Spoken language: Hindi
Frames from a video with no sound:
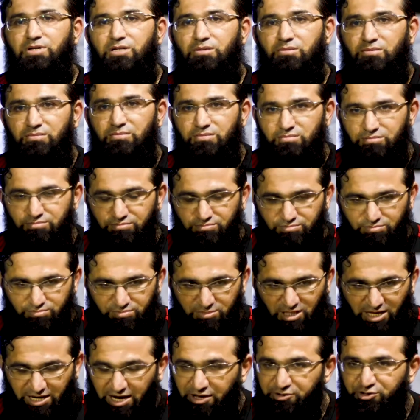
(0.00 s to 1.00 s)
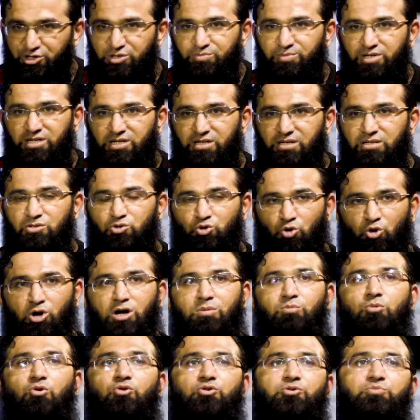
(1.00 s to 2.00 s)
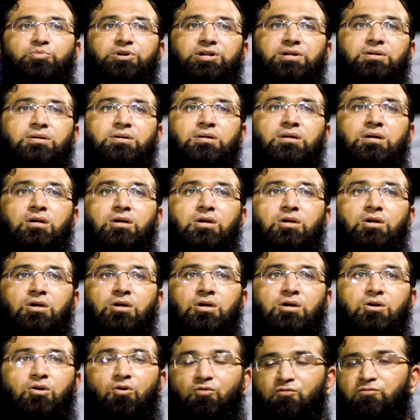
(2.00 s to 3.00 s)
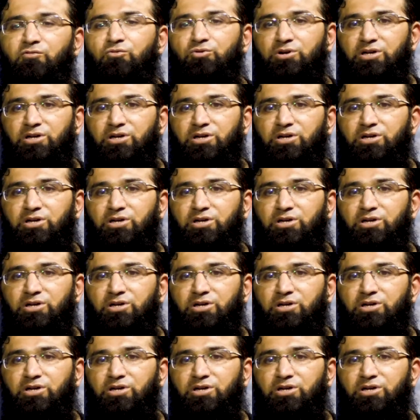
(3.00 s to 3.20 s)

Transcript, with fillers: पर कराची में सौराब गोड में कंफू